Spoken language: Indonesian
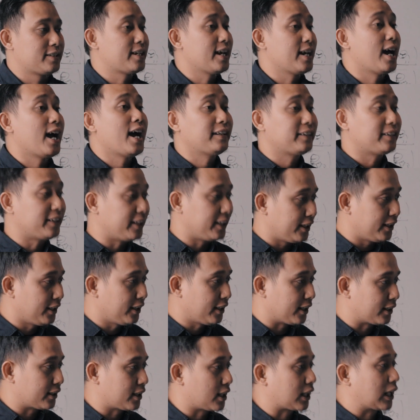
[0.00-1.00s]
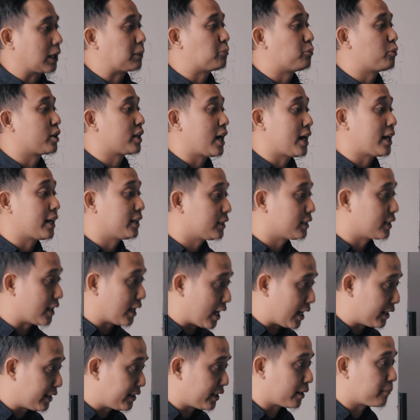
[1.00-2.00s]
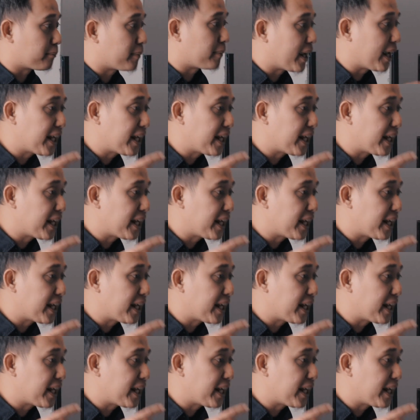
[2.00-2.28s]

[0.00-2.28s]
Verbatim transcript: Jadi kita akan buat adegan yang